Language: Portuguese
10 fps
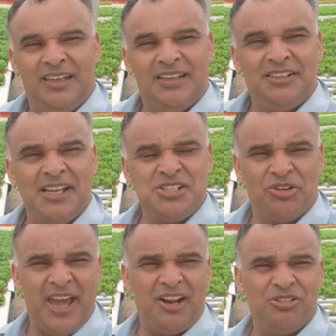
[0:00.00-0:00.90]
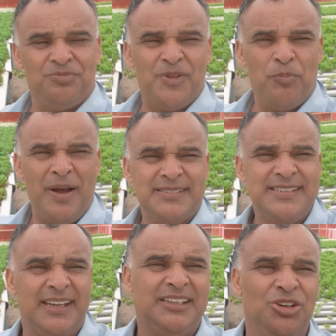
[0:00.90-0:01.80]
Gente, eu quero, eu
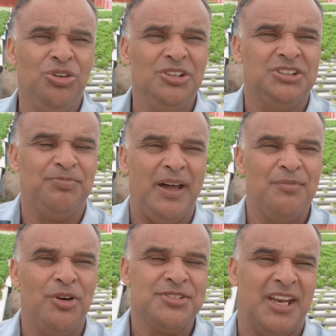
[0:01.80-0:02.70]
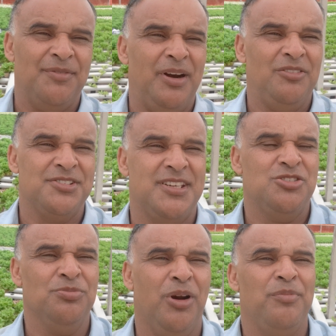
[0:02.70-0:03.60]
passei aqui hoje para mostrar para
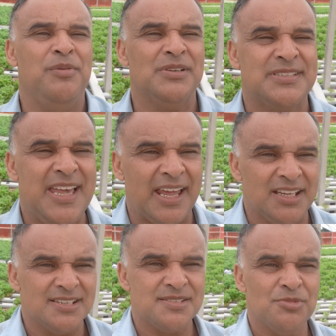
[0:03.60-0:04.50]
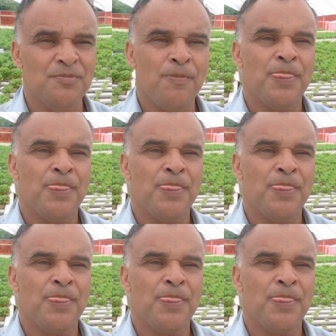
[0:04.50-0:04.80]
vocês um problema seríssimo